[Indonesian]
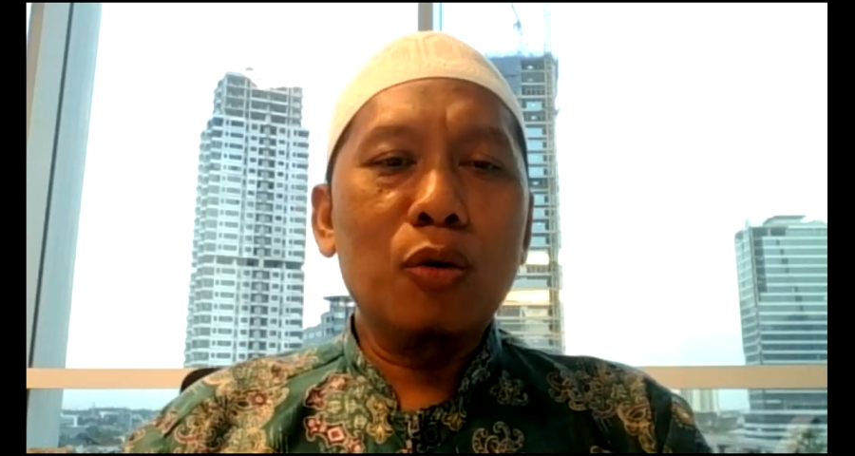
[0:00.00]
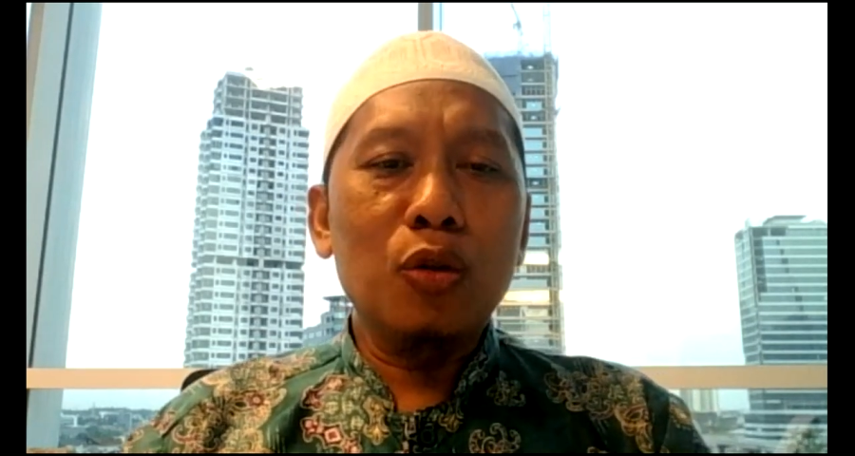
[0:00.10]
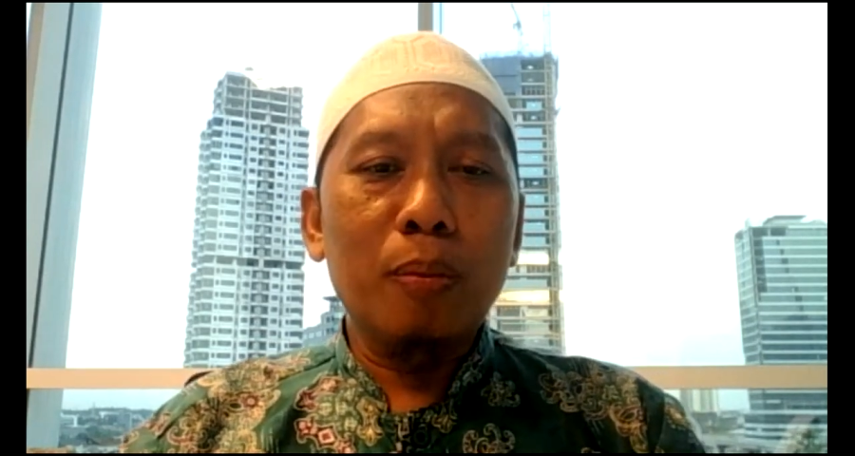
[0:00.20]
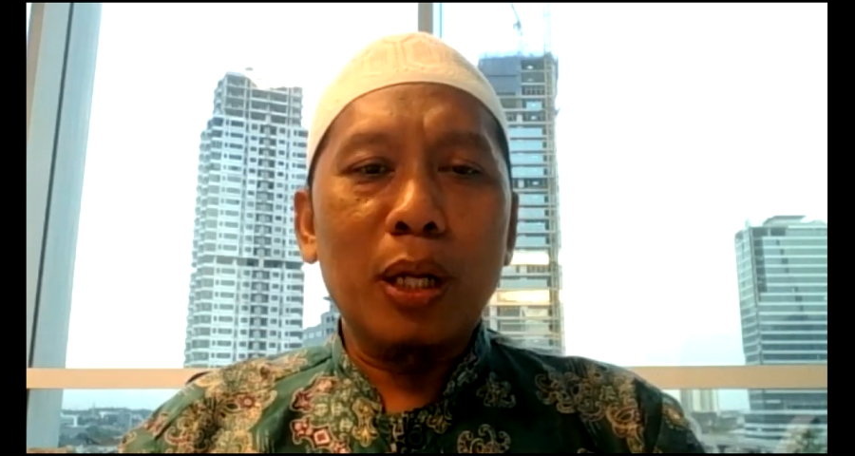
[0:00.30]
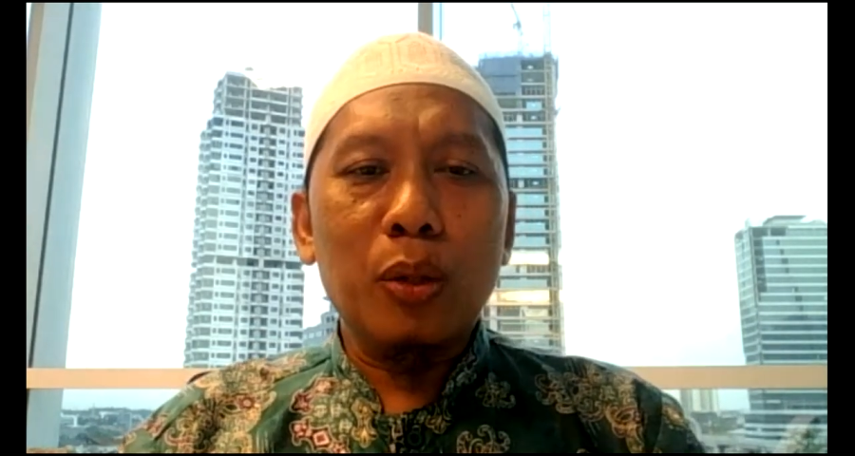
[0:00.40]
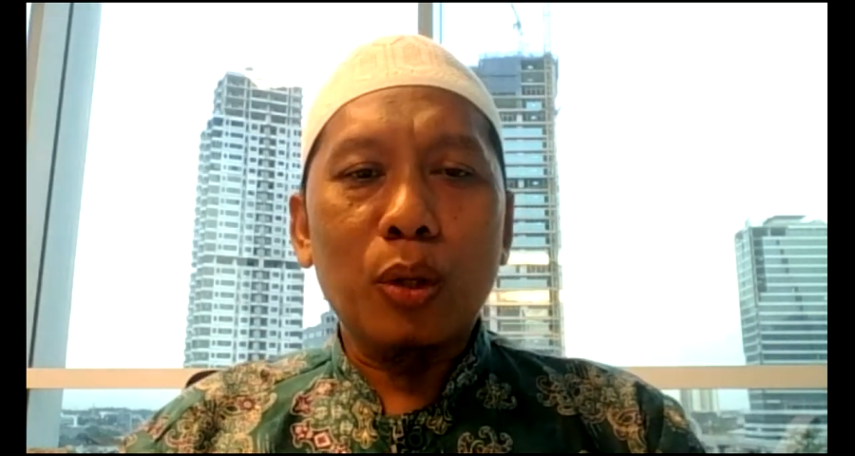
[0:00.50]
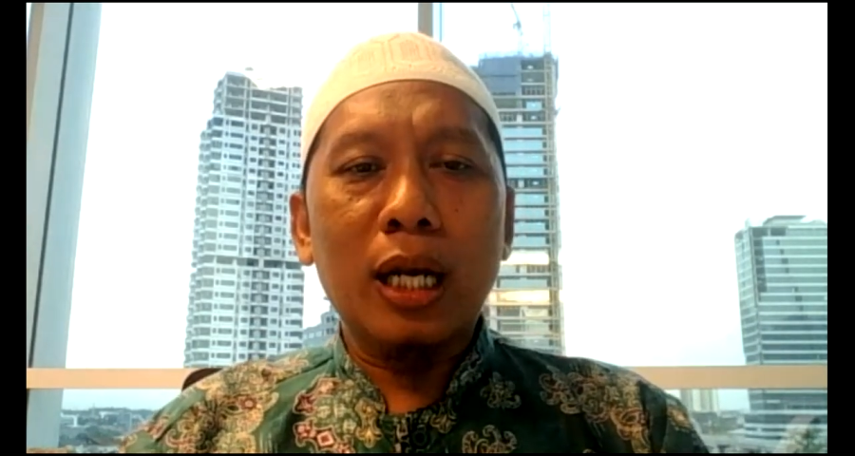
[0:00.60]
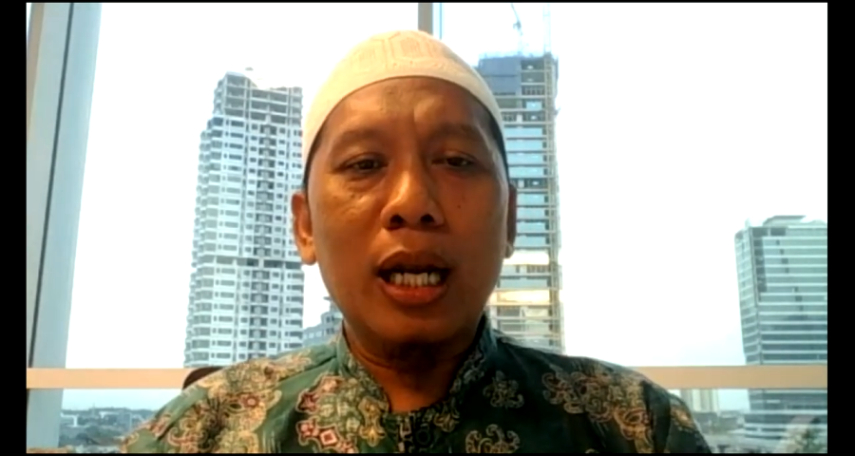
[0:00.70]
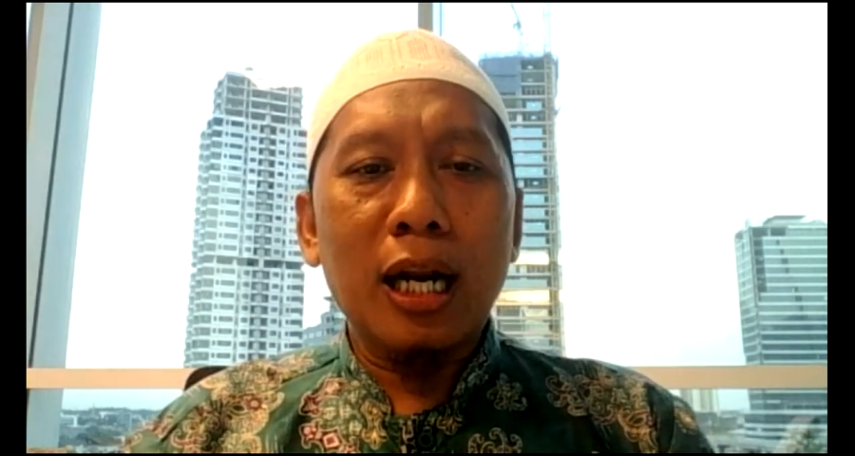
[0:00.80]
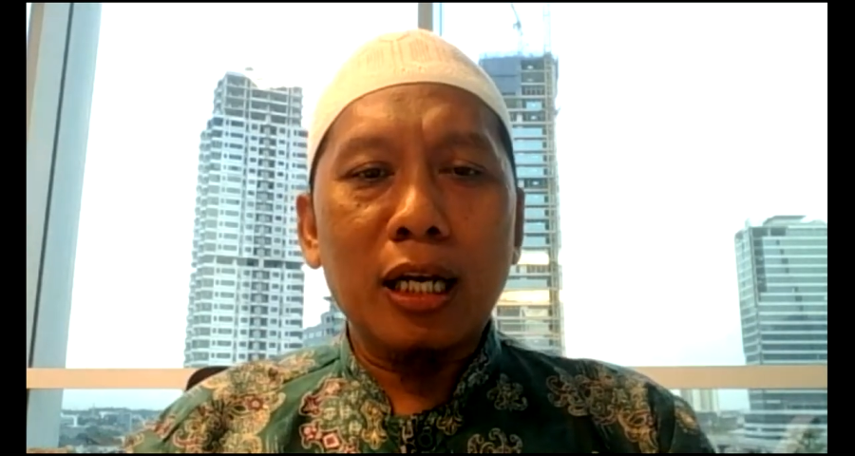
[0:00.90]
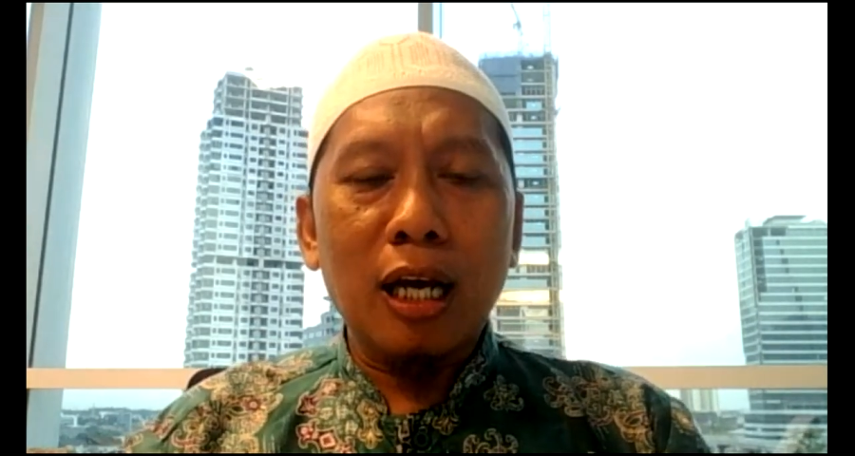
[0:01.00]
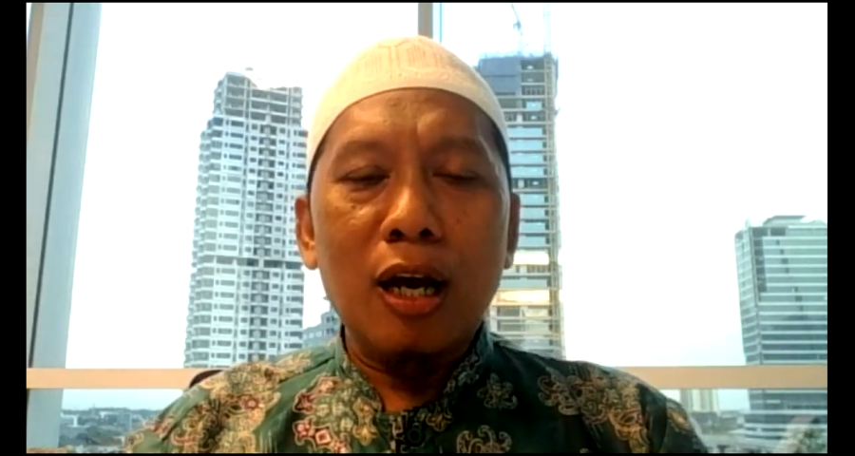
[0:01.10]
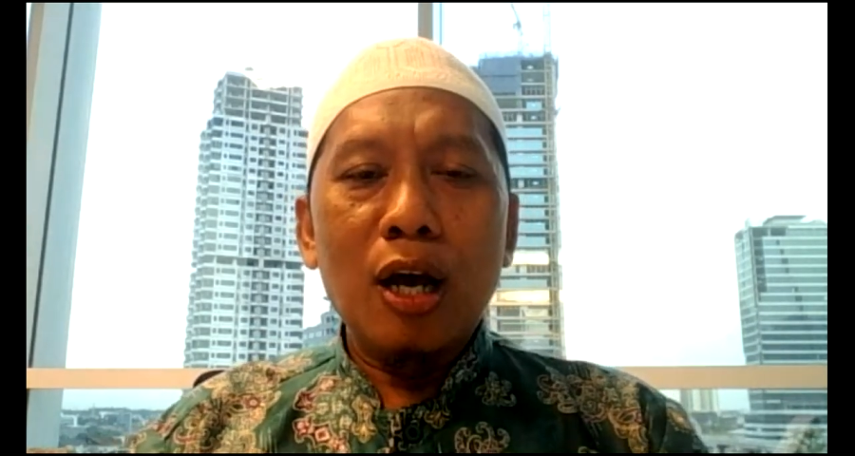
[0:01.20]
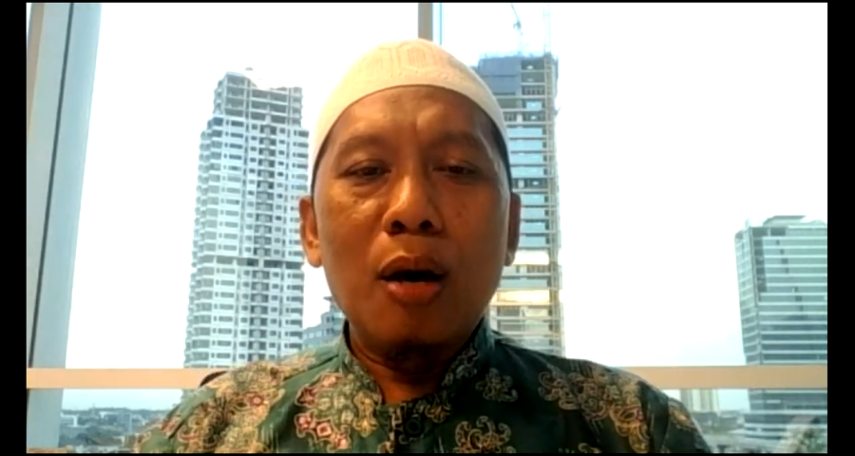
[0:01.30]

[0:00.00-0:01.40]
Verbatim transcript: untuk menentukan harga,